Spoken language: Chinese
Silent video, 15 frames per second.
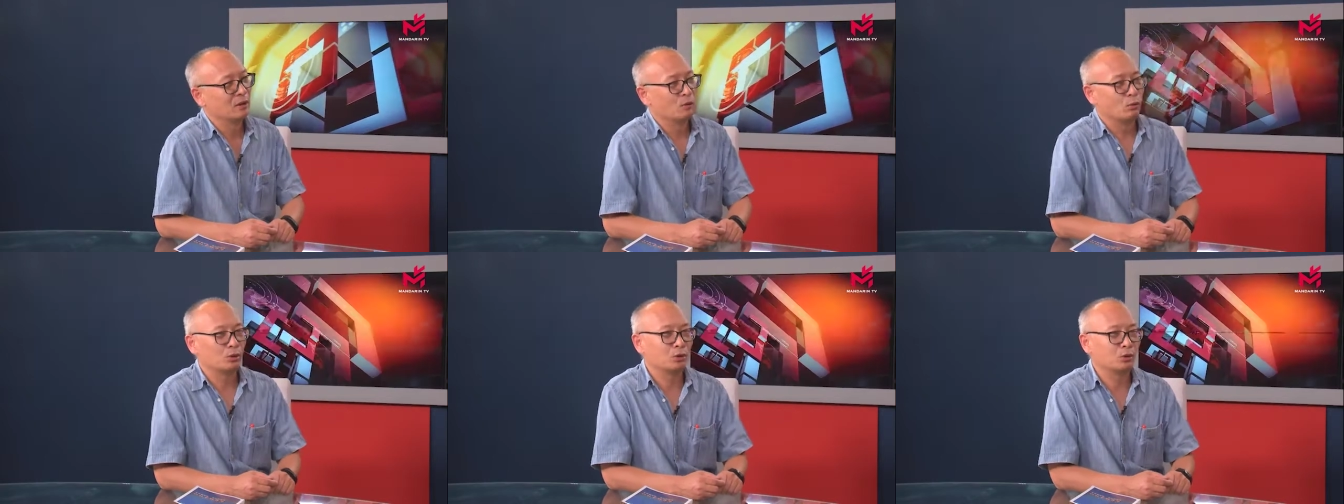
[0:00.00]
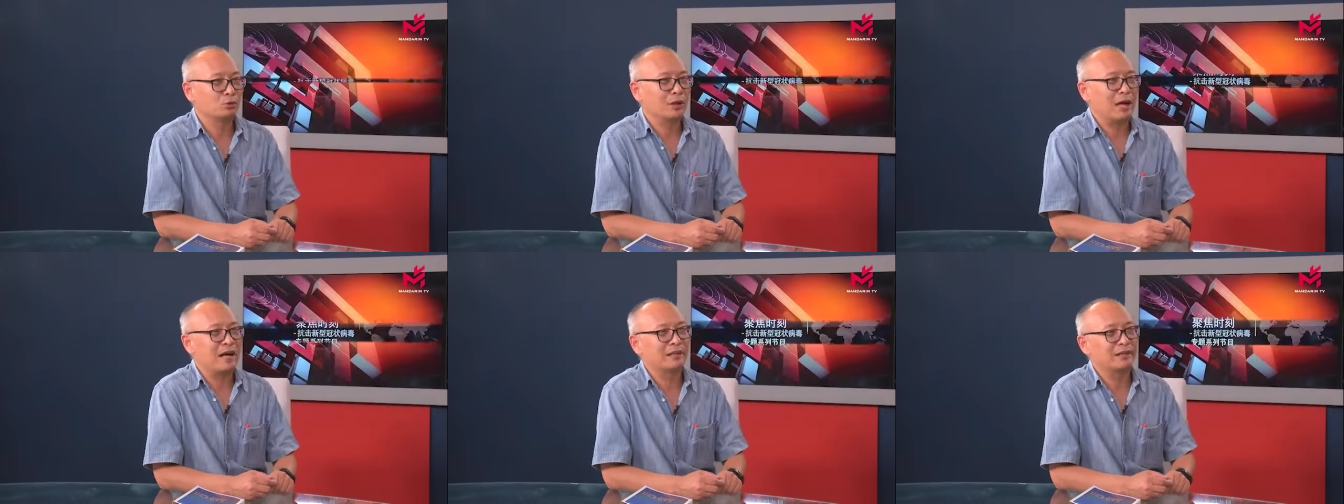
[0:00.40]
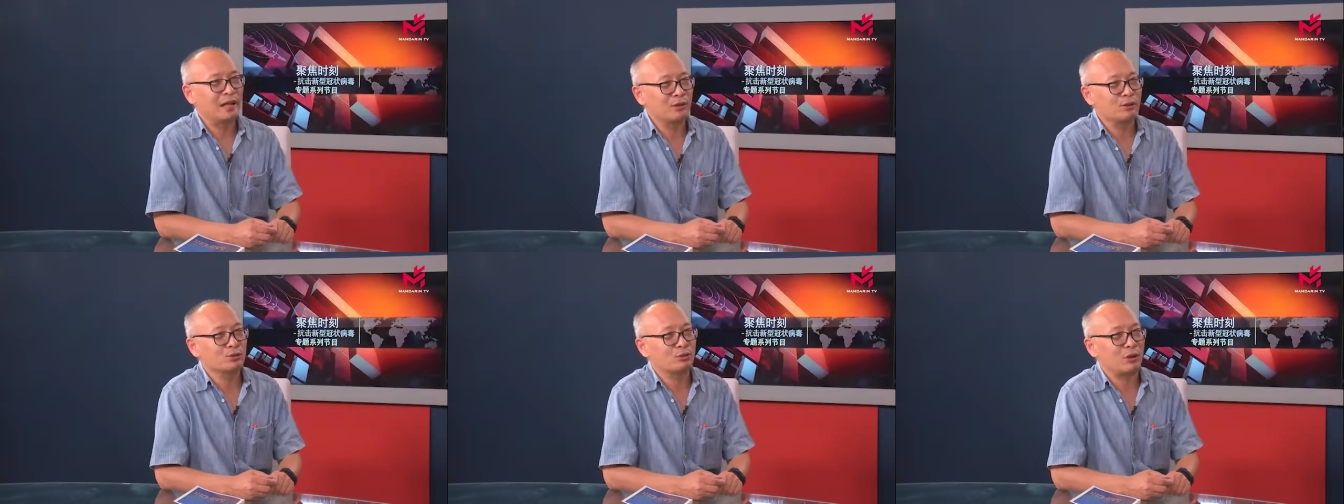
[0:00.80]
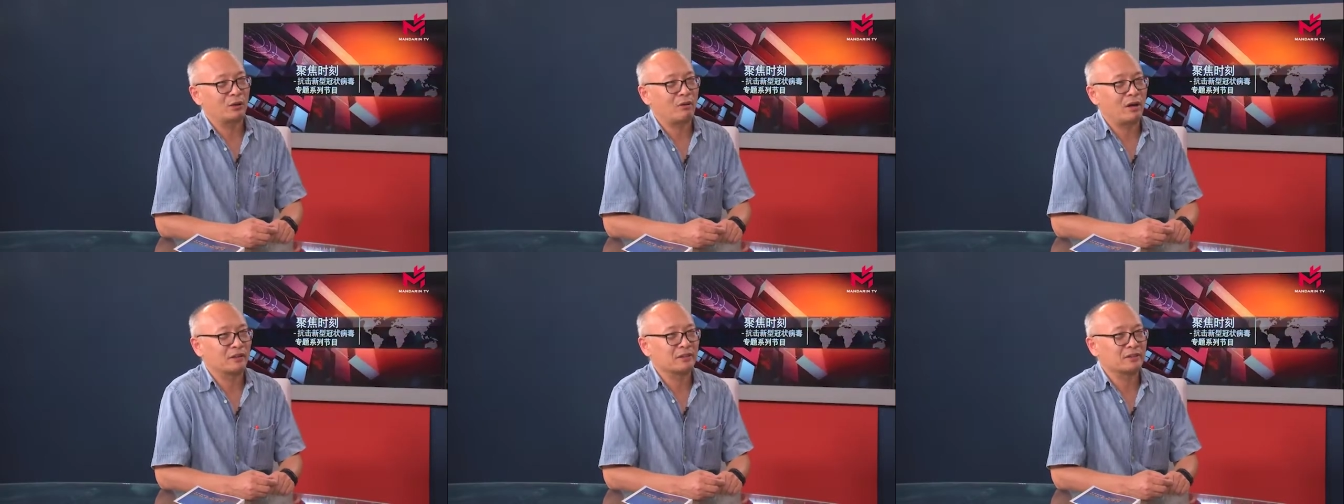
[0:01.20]
我说如果按概率算的
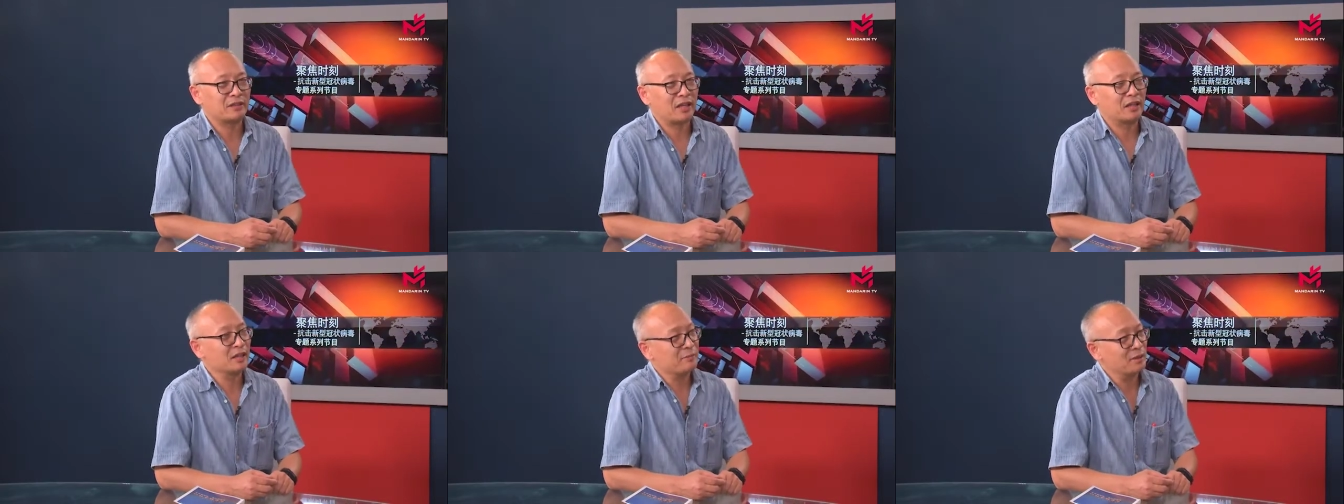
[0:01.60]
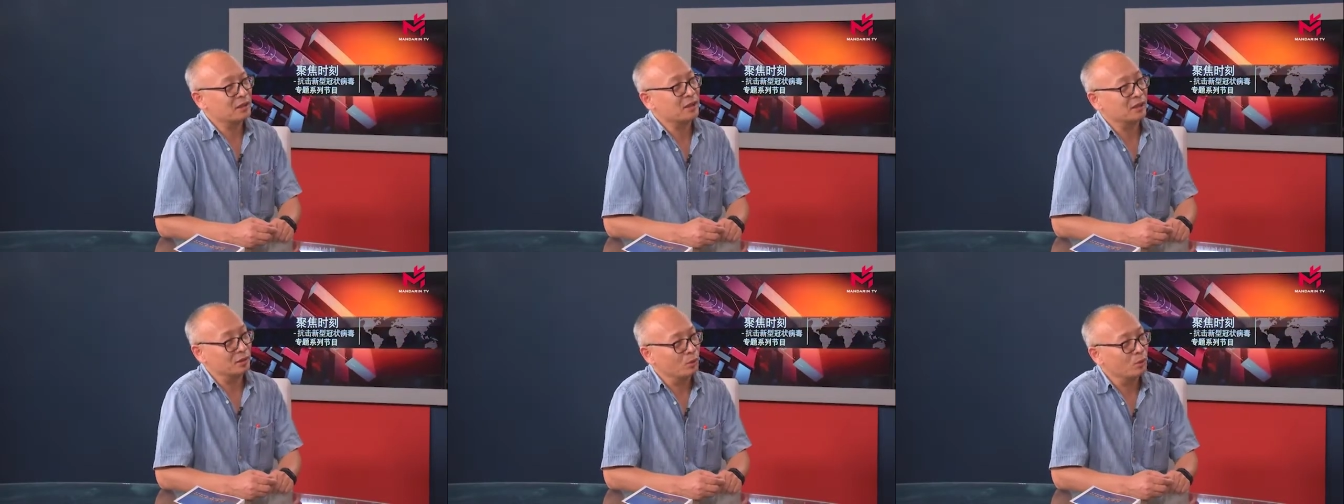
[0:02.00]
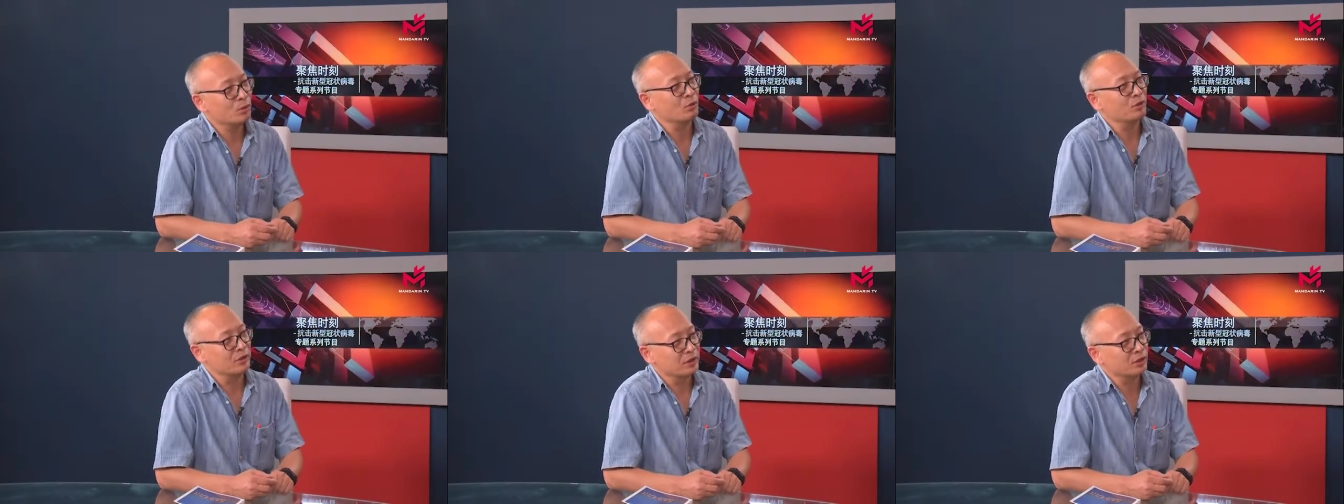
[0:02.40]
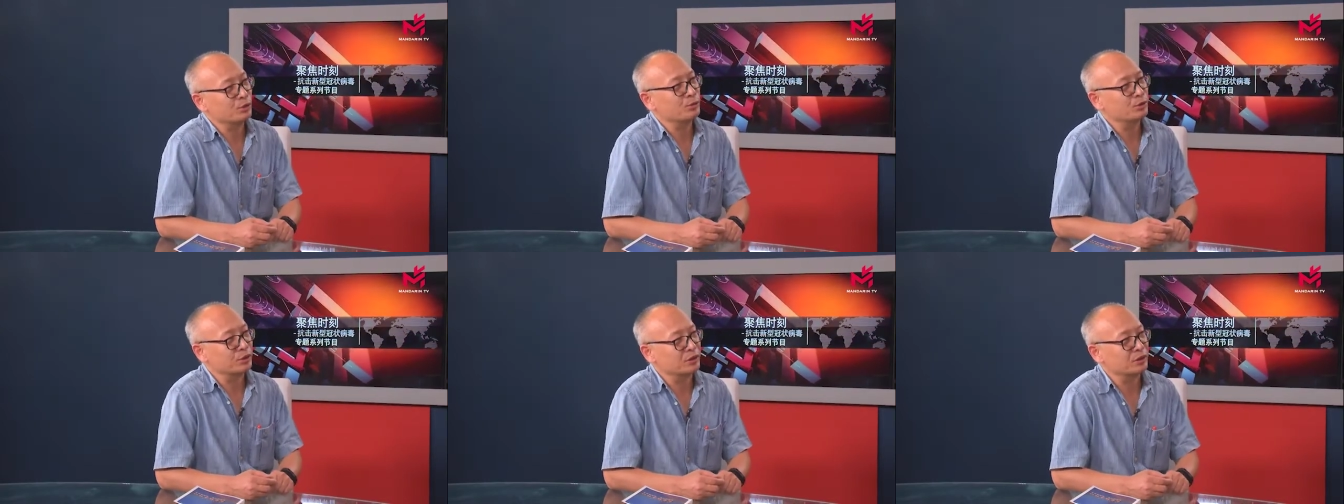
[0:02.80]
话，那三个里边可能会有一个
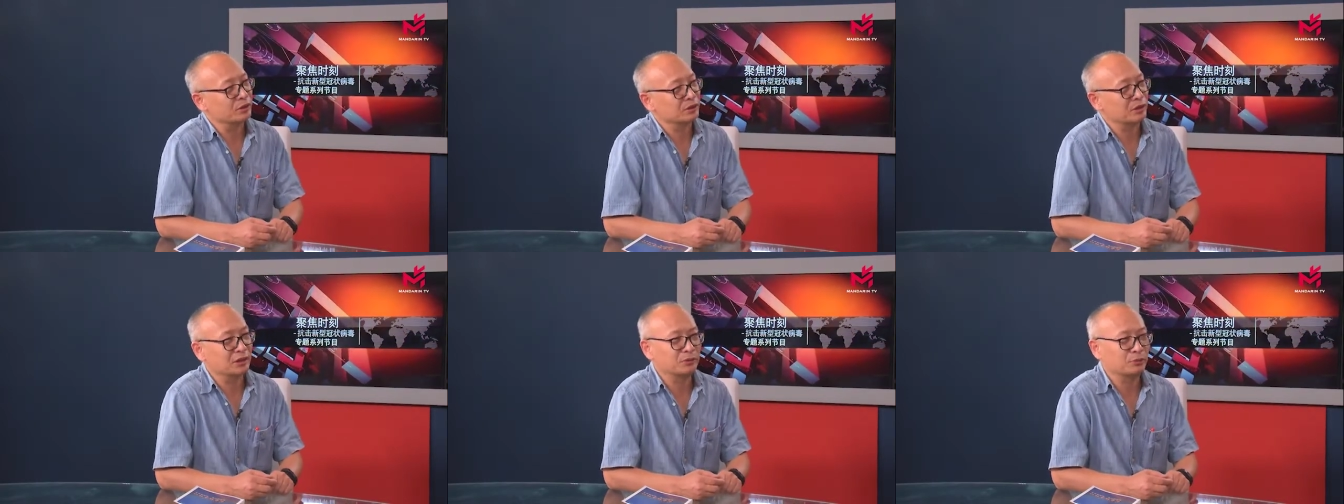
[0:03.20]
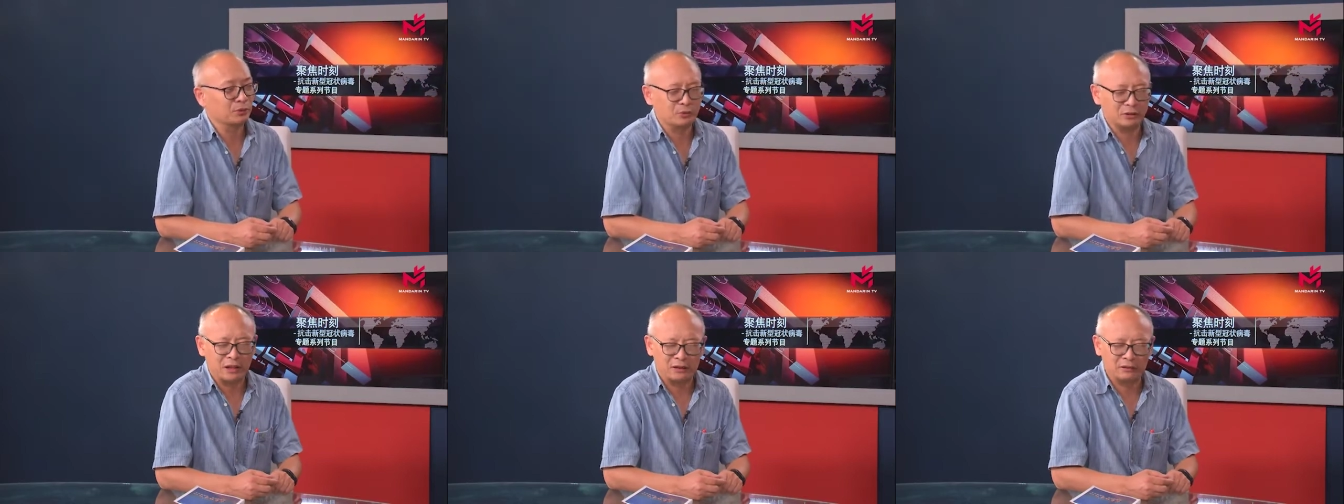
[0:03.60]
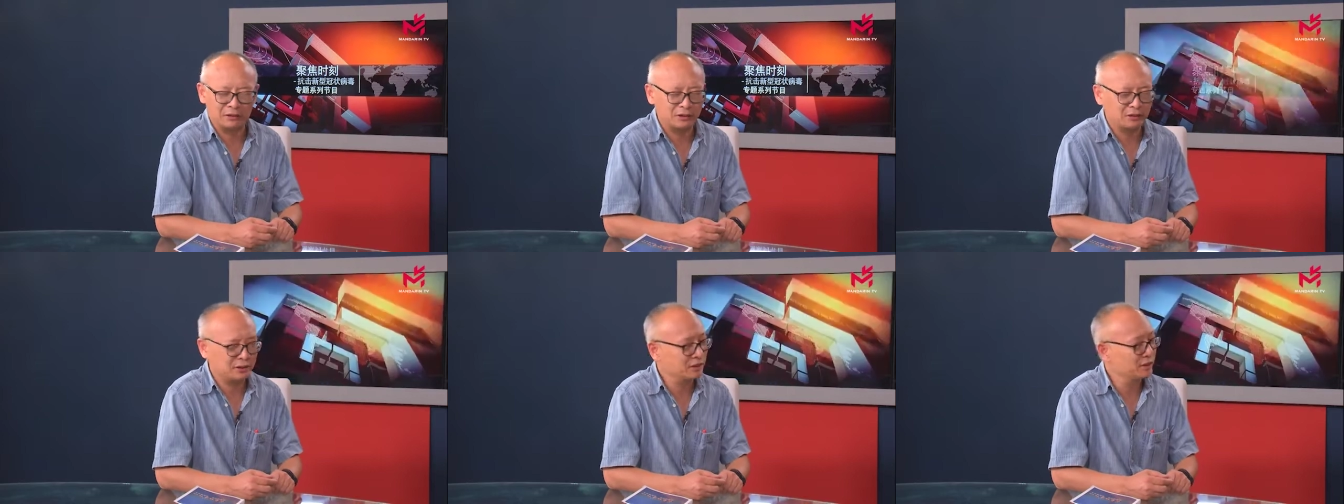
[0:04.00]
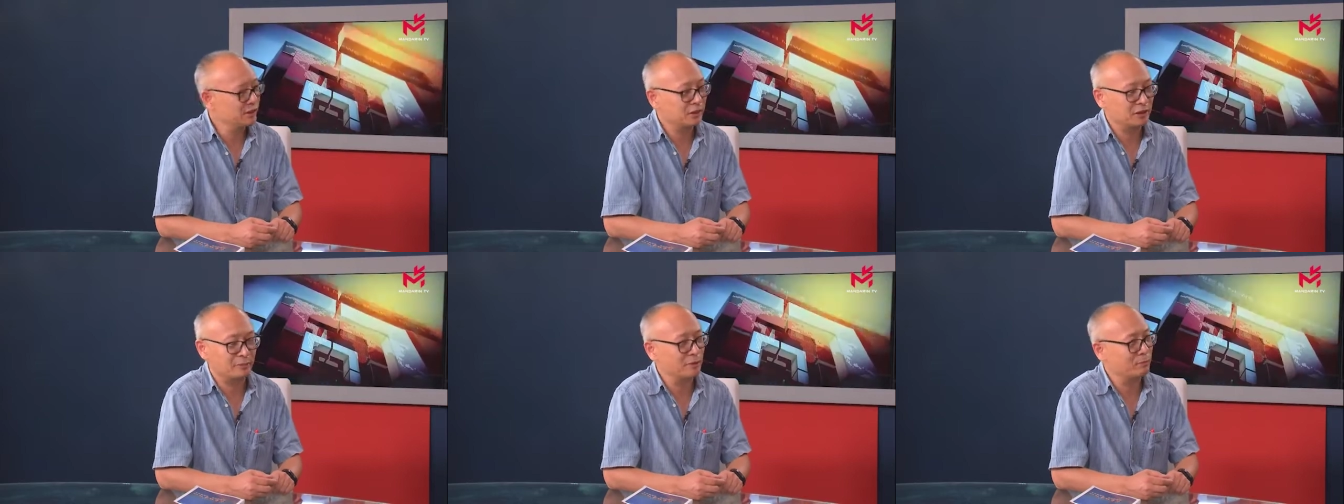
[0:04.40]
去世，当时我就感到心
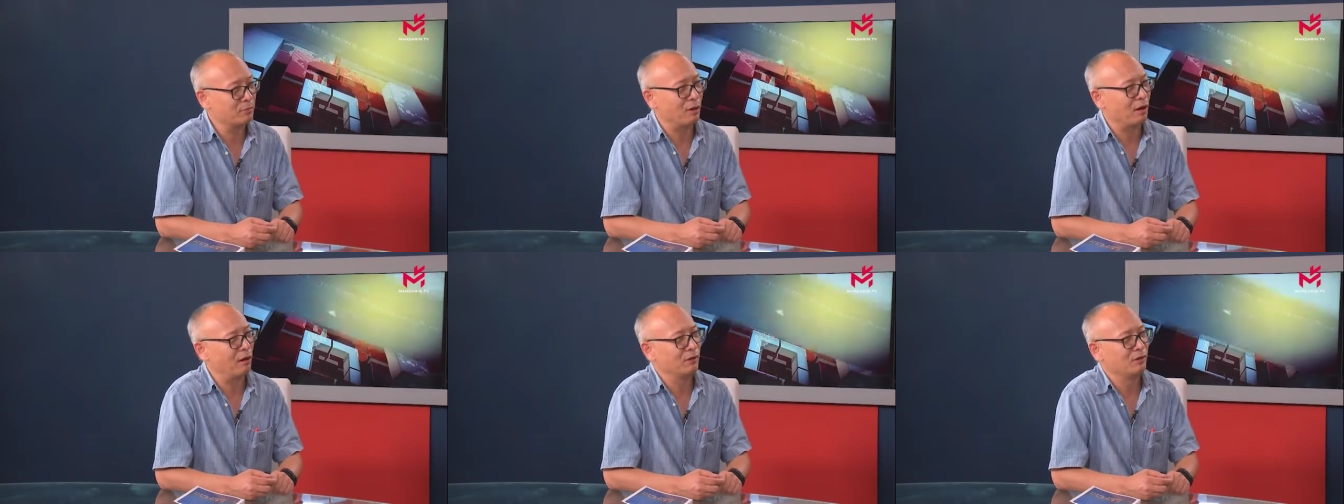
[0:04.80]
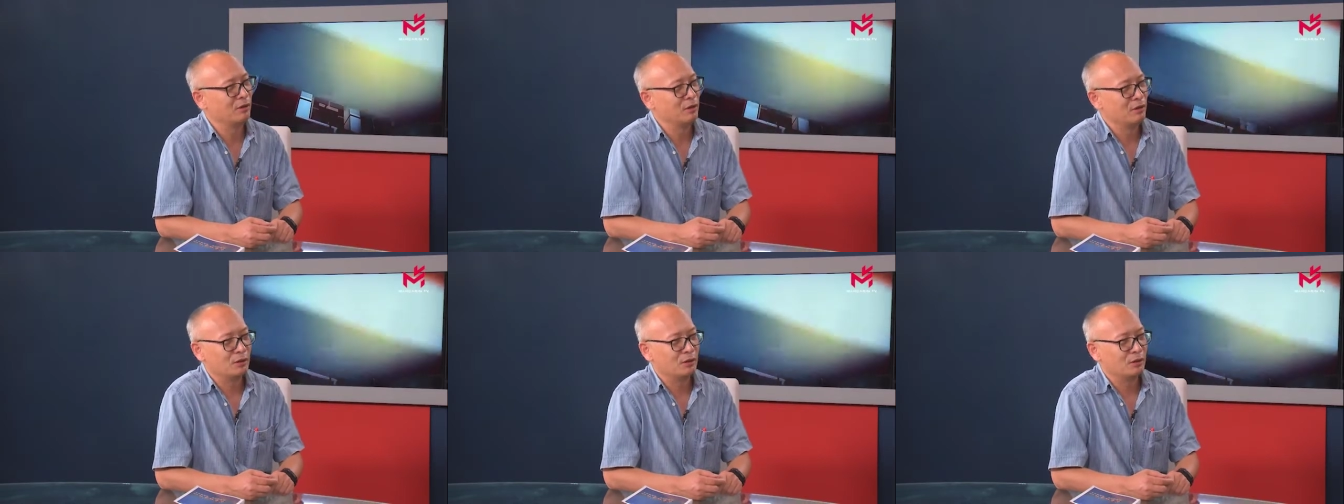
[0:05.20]
情特别不好。